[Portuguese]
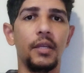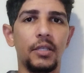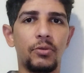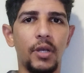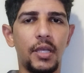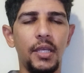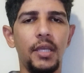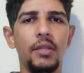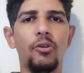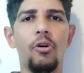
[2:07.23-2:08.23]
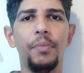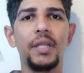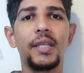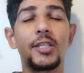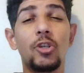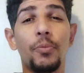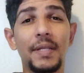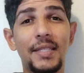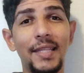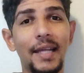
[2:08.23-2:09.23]
Isso aqui normalmente é só
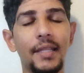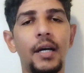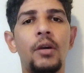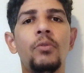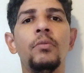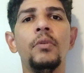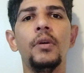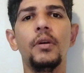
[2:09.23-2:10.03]
para cidadão